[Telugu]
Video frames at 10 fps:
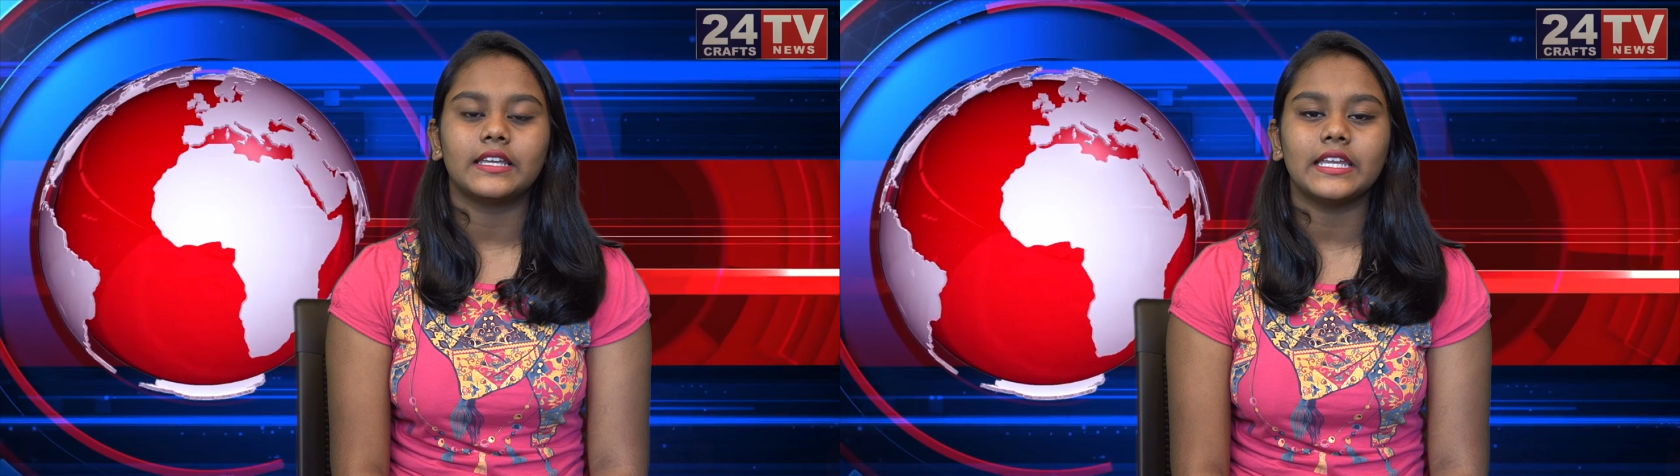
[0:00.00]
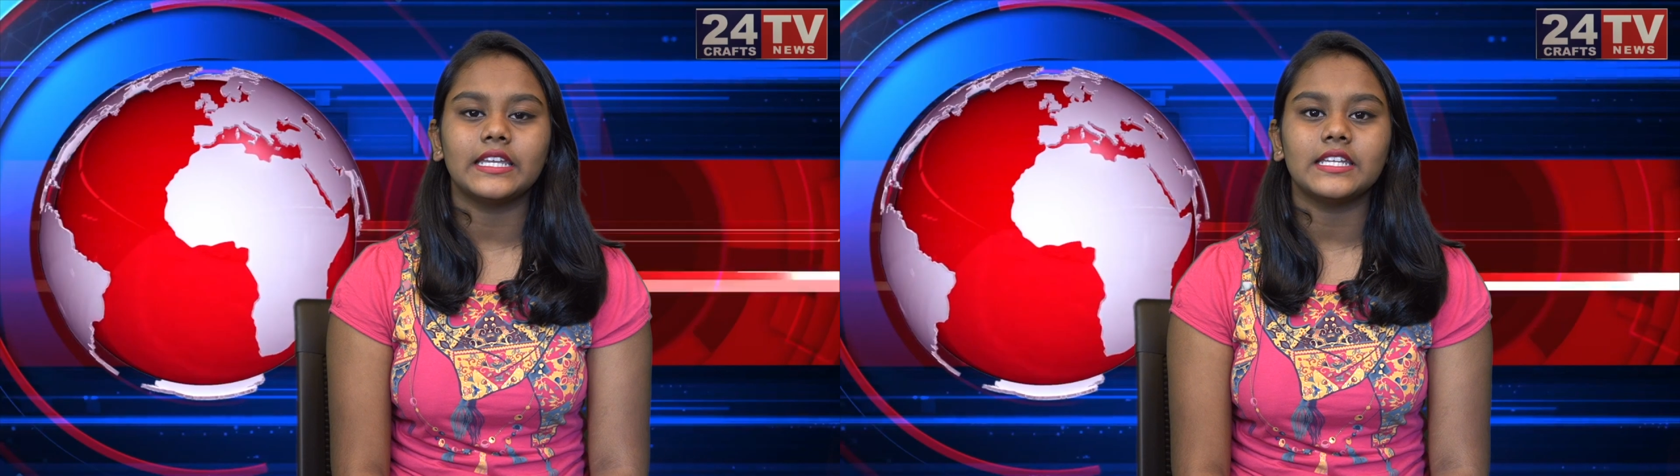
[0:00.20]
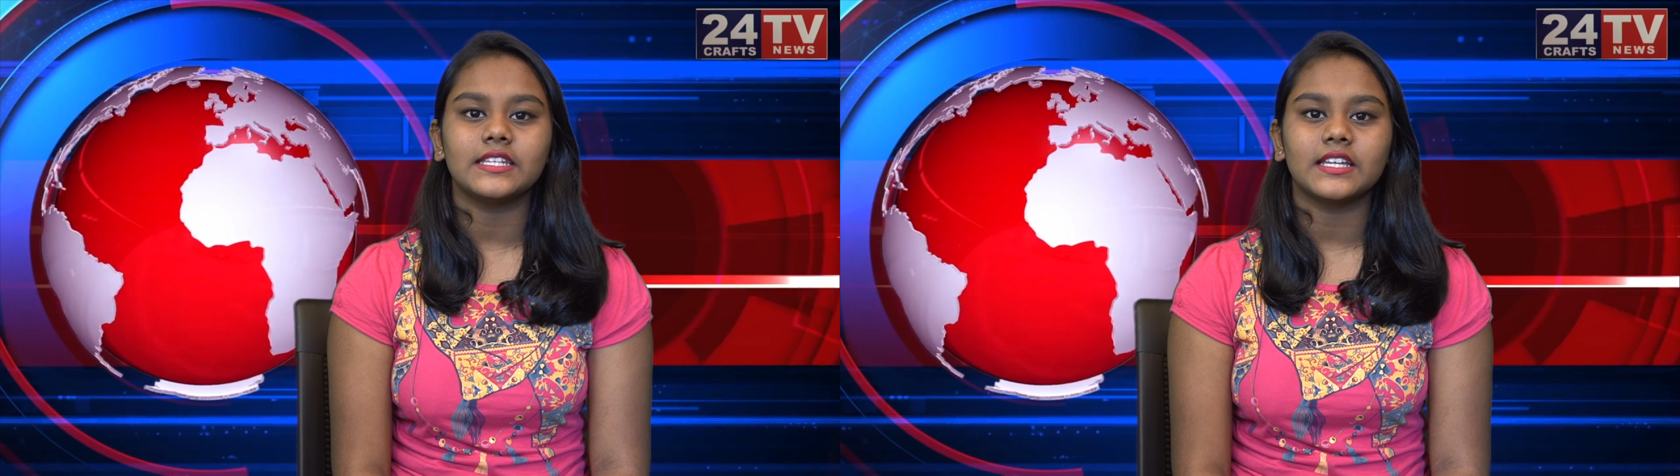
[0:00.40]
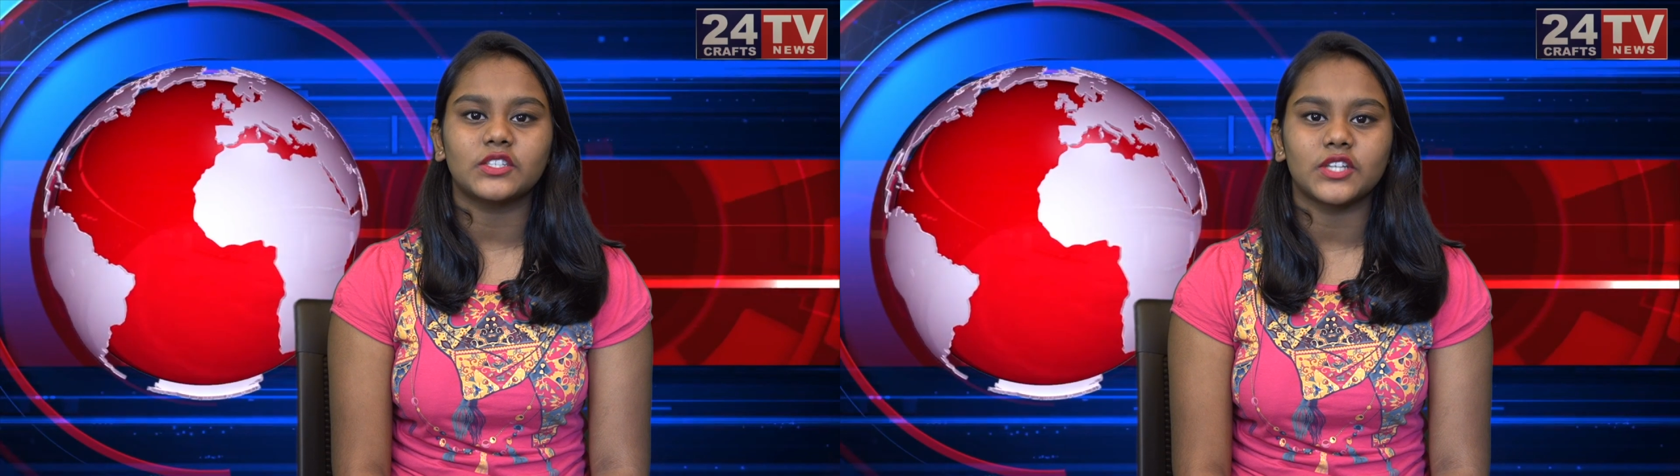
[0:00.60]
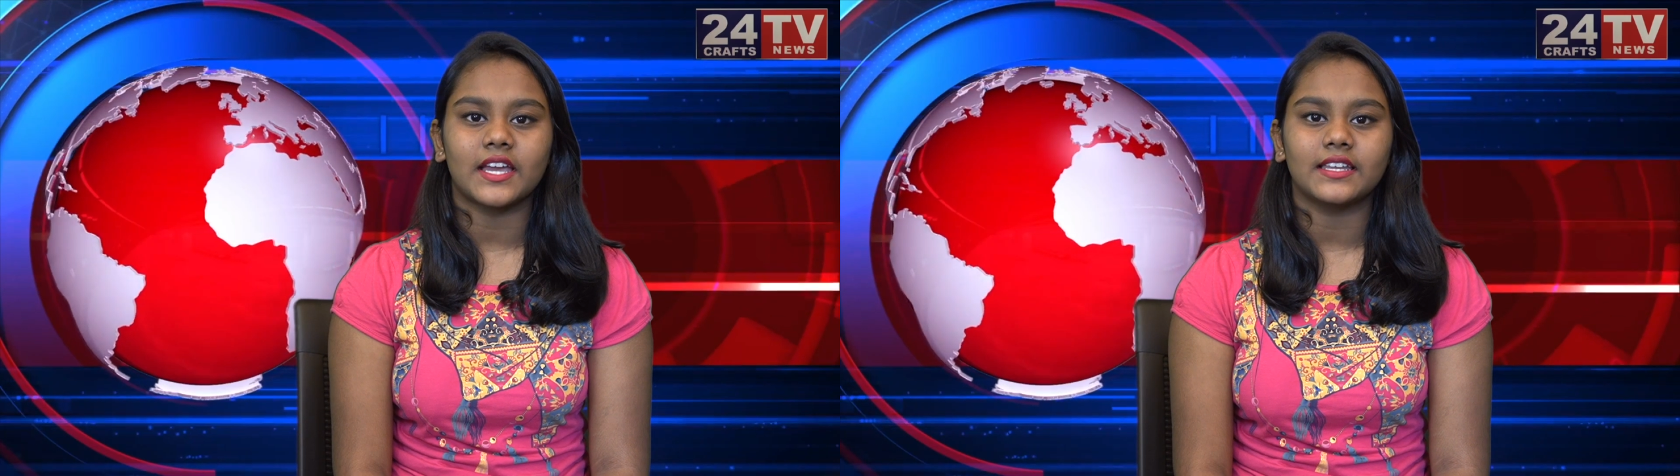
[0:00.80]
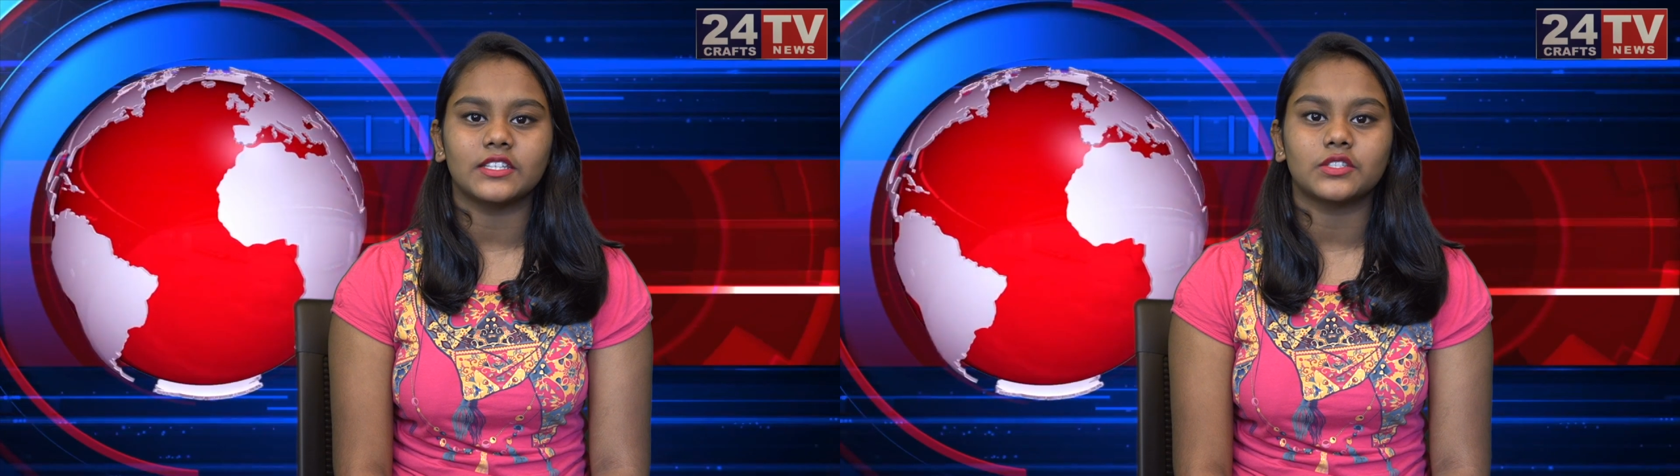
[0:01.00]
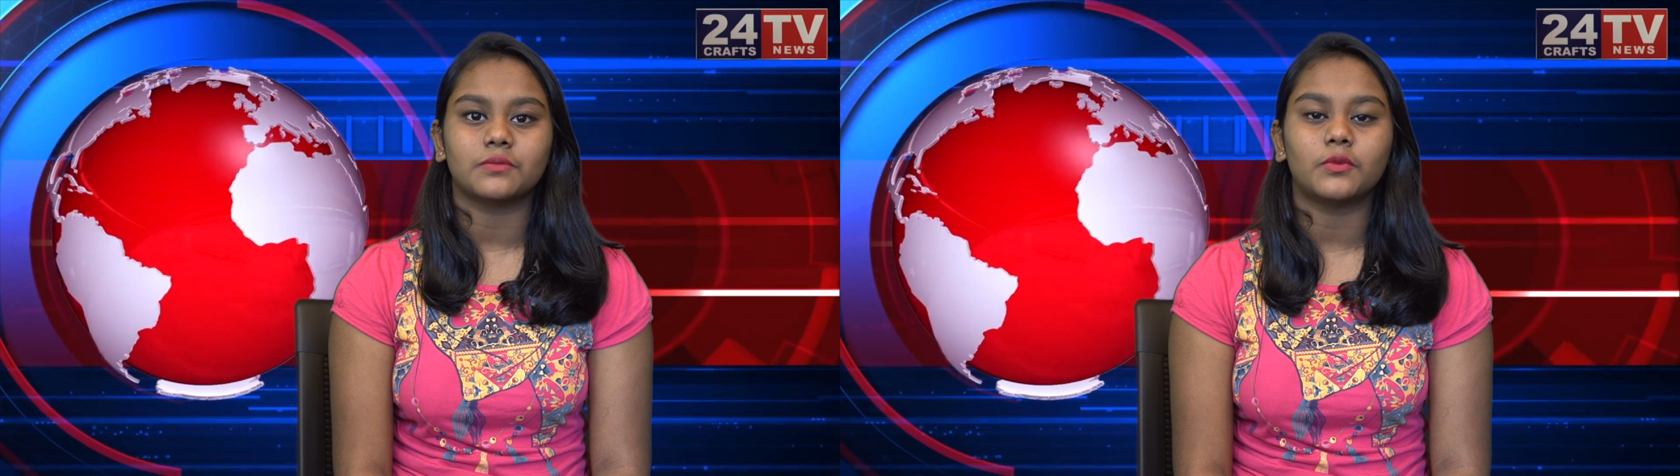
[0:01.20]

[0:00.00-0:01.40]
గ్రీన్ ఇండియా ఛాలెంజ్